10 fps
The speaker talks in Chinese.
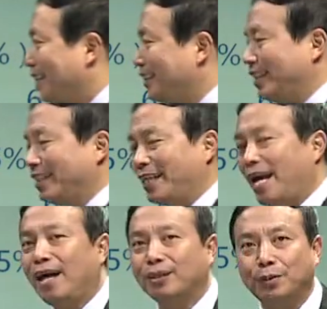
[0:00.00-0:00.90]
记
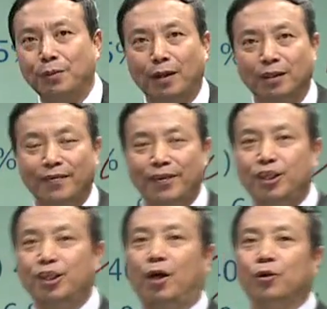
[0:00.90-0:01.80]
银行存款，因为
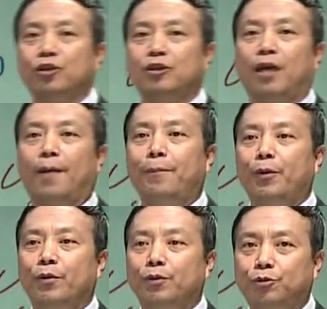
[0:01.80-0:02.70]
日后事项不
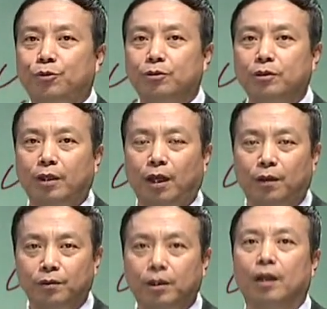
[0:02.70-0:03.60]
允许
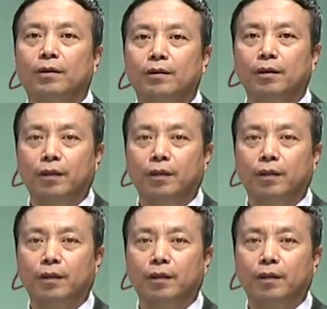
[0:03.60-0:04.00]
调整。